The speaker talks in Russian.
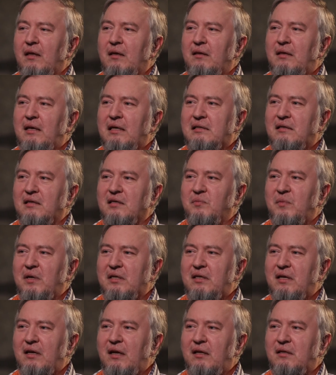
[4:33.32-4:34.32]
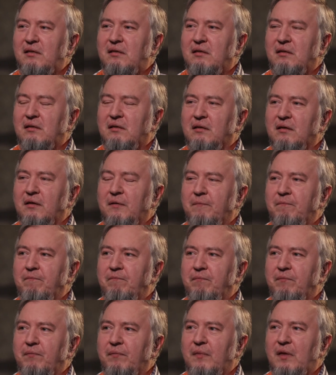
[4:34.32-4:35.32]
если смотреть эм,
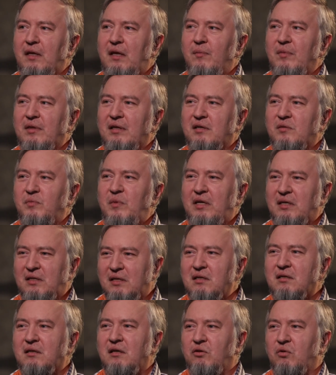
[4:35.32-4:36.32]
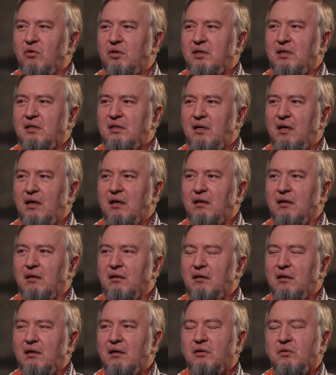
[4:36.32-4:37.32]
именно с медицинской точки зрения,
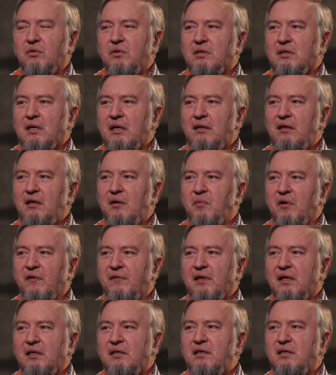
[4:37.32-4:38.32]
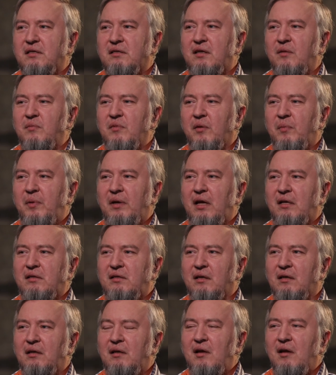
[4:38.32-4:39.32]
да, то есть какие профилактические
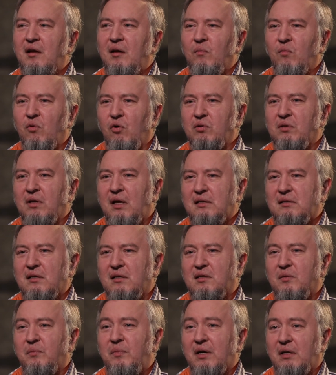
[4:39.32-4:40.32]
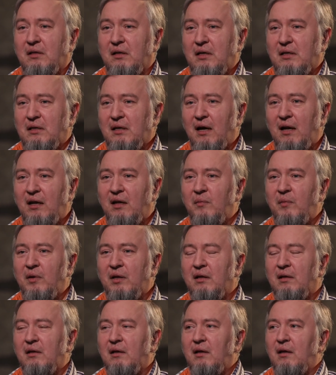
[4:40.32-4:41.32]
мероприятия могут оказаться
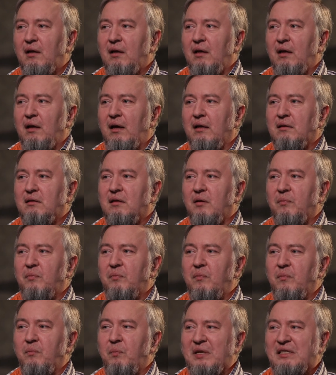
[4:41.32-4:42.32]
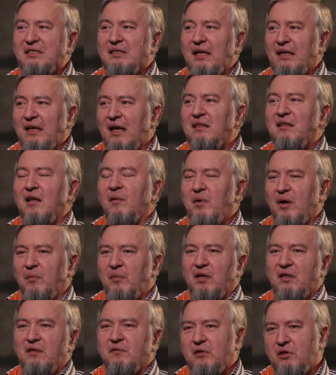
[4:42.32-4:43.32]
параноидальными, это постоянно
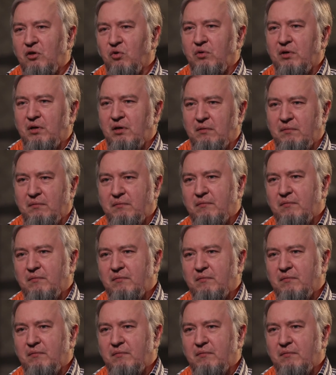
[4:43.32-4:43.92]
обрабатывать руки.